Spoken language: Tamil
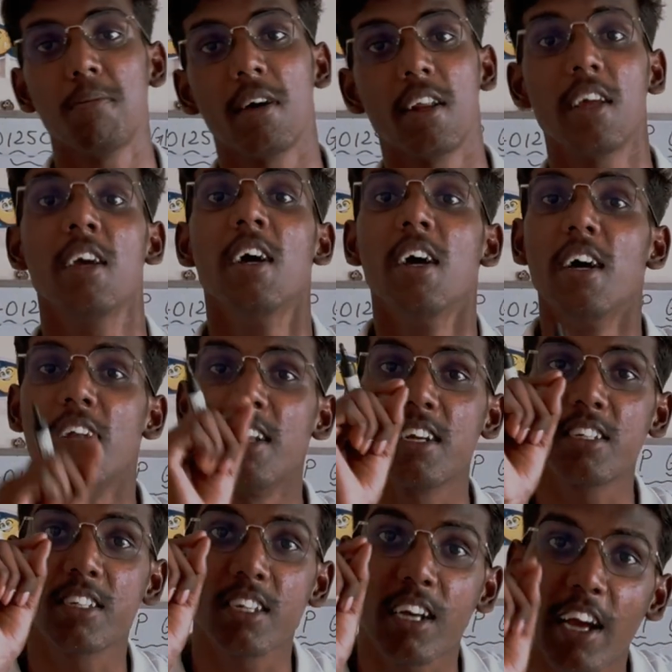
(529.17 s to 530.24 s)
மாதிரி
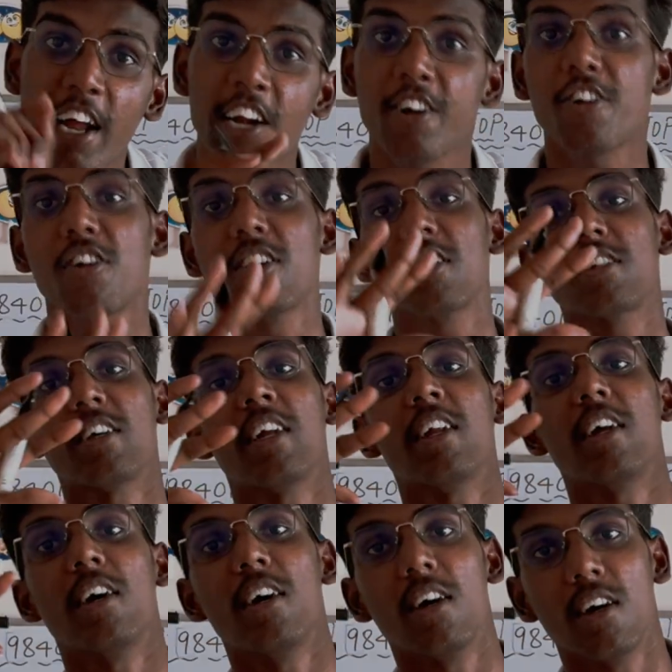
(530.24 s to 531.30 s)
நெக்ஸ்ட்டு எலக்ட்ரானிக்ஸ் அண்ட்